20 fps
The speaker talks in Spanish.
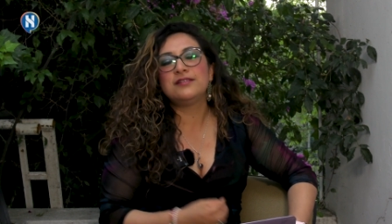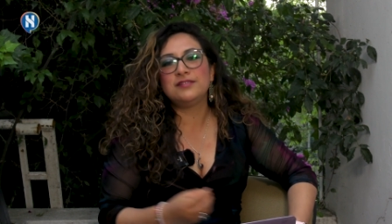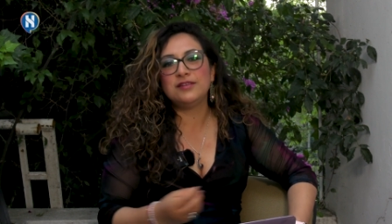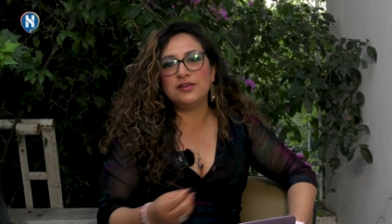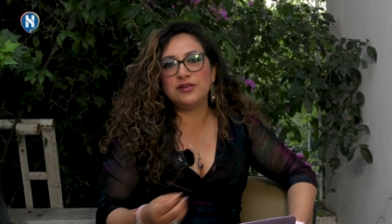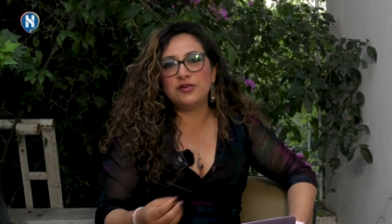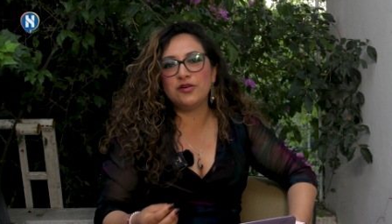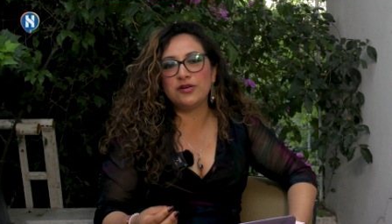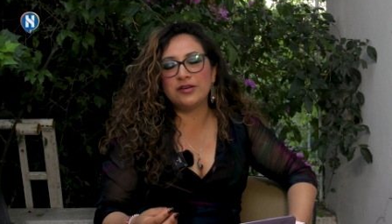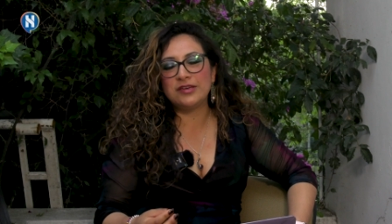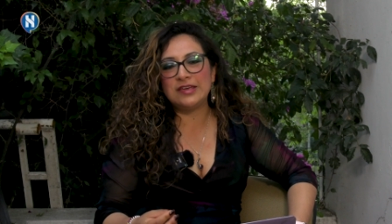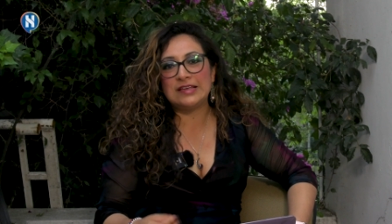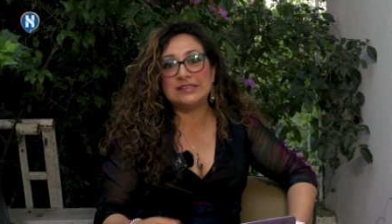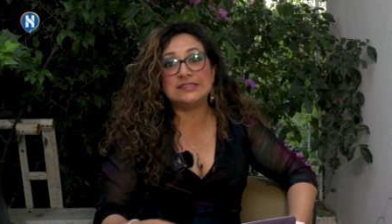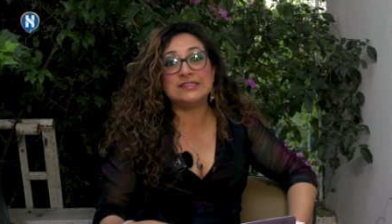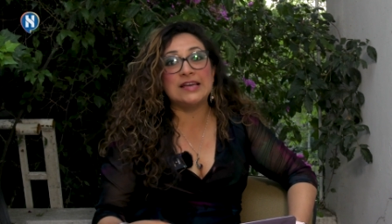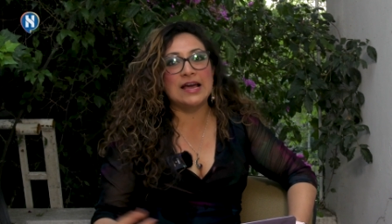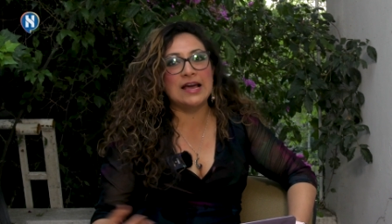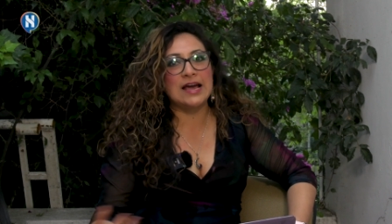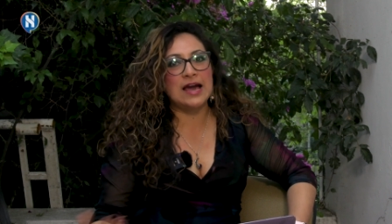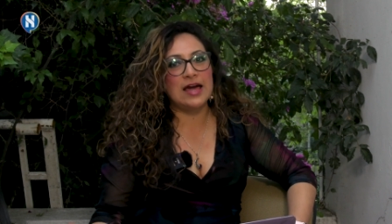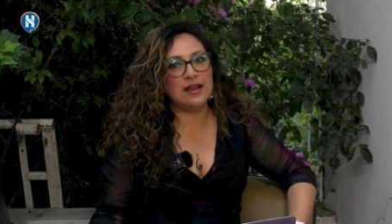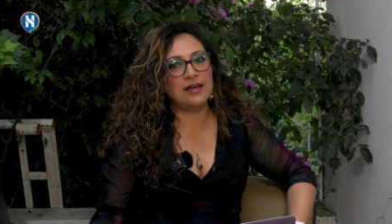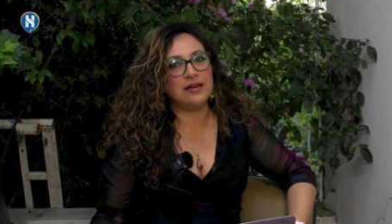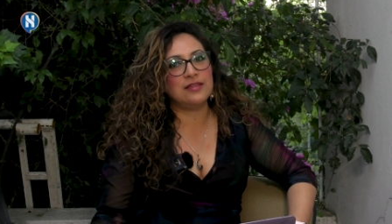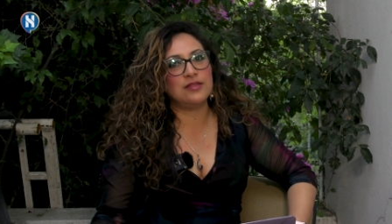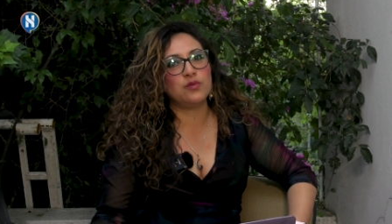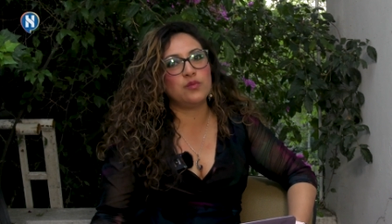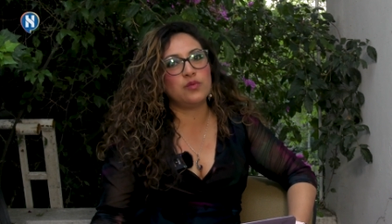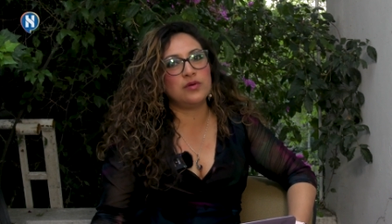sino quien se
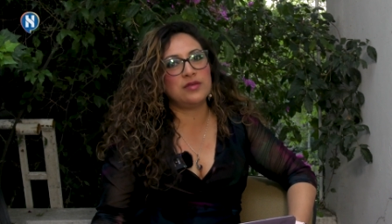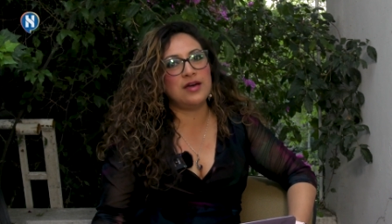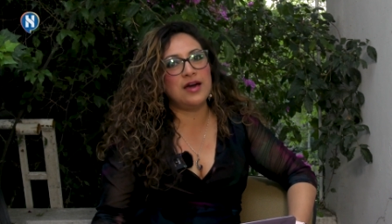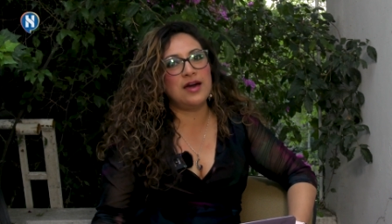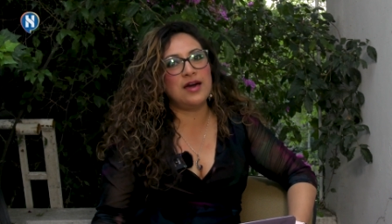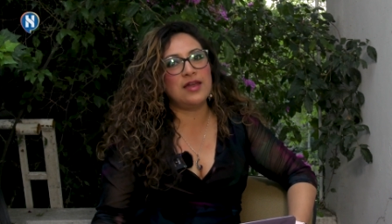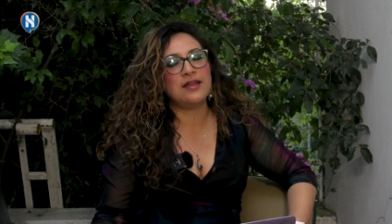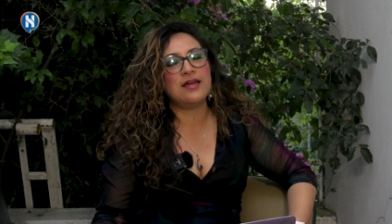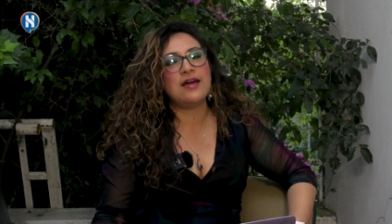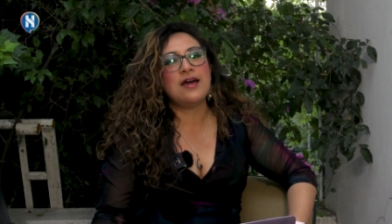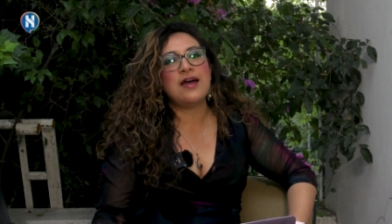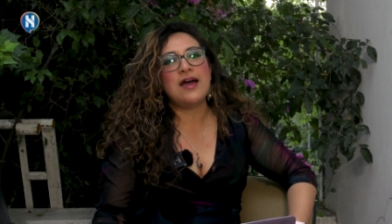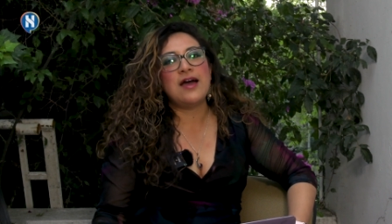encarga de cuidar